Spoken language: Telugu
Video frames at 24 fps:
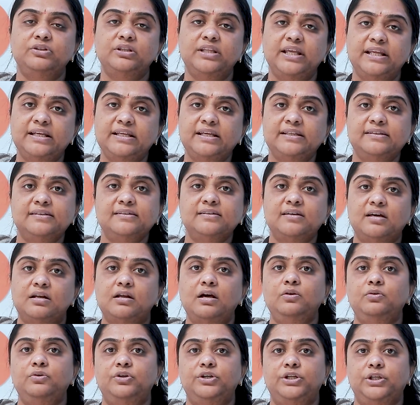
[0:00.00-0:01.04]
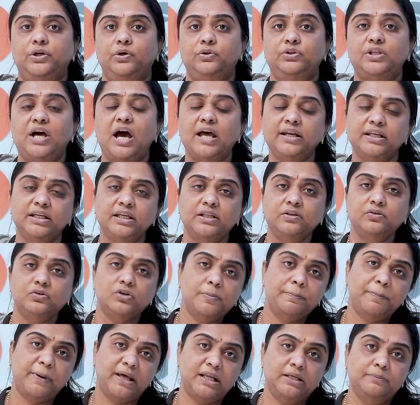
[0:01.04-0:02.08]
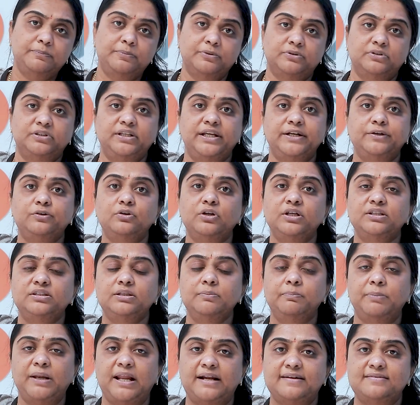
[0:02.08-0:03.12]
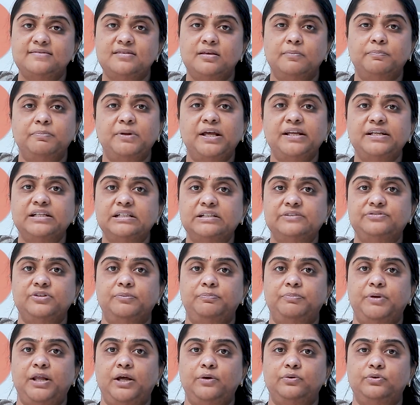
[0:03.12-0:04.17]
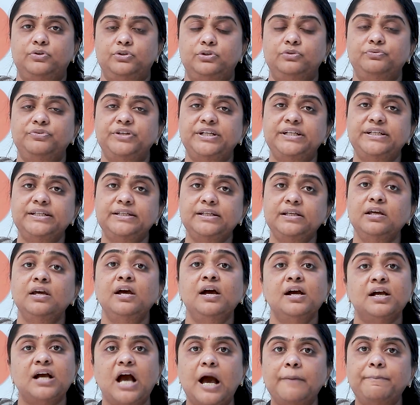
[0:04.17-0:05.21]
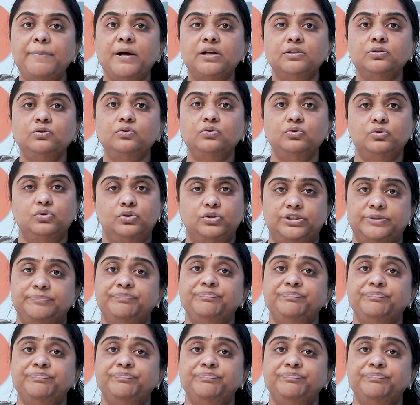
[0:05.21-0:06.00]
దేనికైతే నరాలు ఉంటాయో దాని కింద ఉన్న పల్పు దేంట్లో అయితే బ్లడ్ సప్లై నర్వ్ సప్లై ఉంటుందో వీటిని కాపాడుతూ ఉంటుంది